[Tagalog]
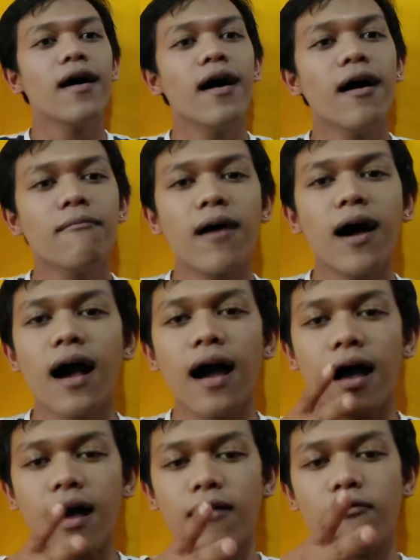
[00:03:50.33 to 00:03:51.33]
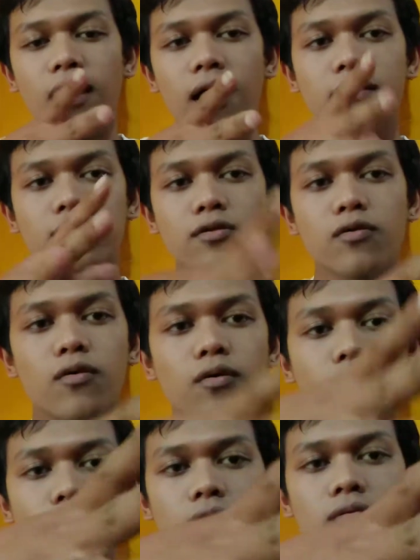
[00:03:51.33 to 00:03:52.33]
mga 1
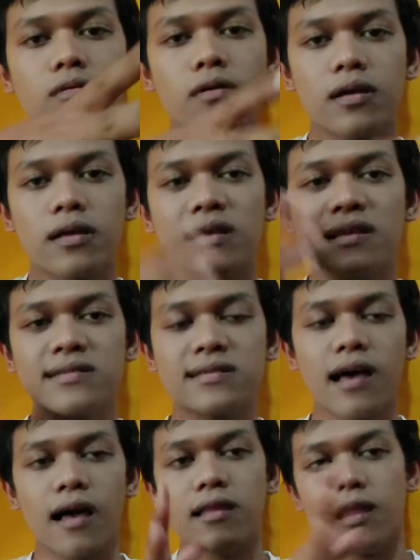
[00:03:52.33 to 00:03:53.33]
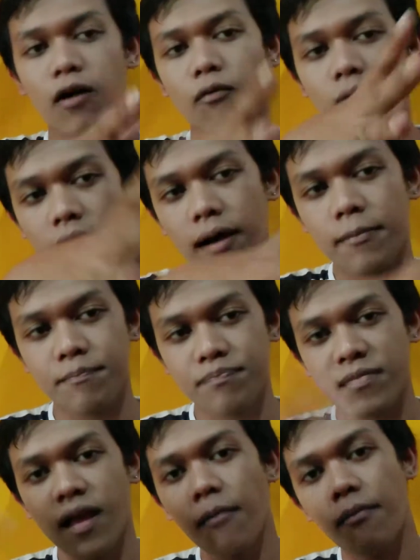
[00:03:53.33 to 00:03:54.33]
2 isa dalawang
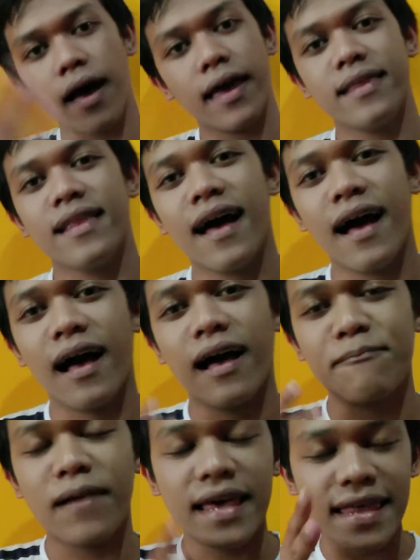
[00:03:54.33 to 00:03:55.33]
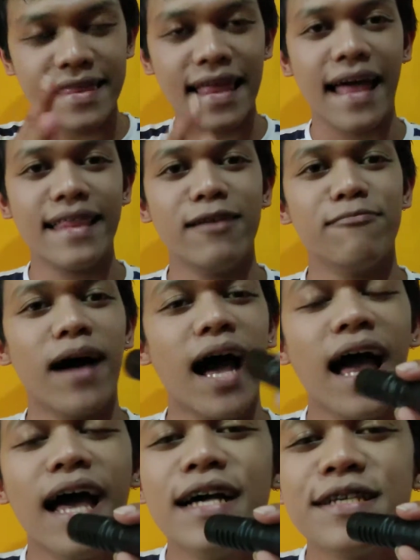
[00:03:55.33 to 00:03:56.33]
kamay na pagitan, 'di ba?
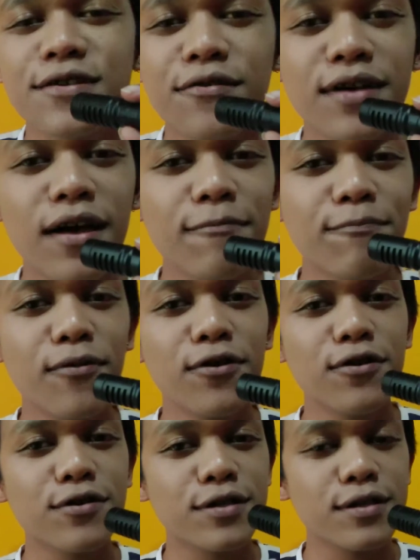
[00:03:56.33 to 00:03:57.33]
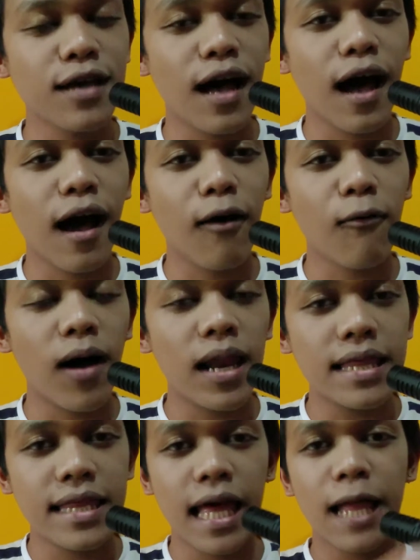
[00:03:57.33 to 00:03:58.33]
So 'yan po yung uh,
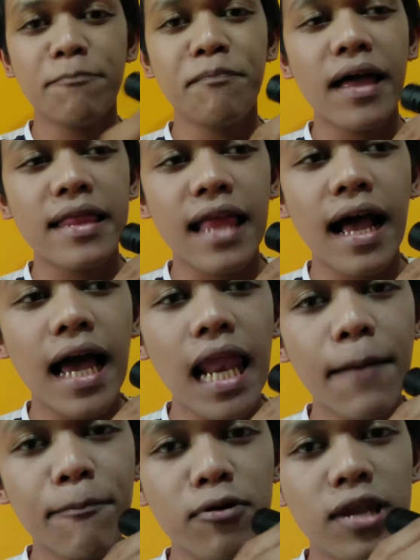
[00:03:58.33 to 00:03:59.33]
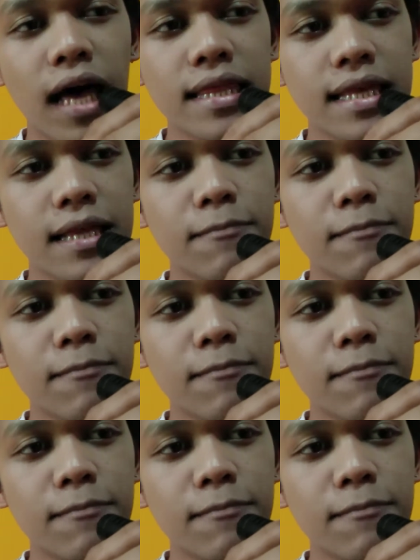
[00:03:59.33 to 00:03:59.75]
quality and pen tanggalan po natin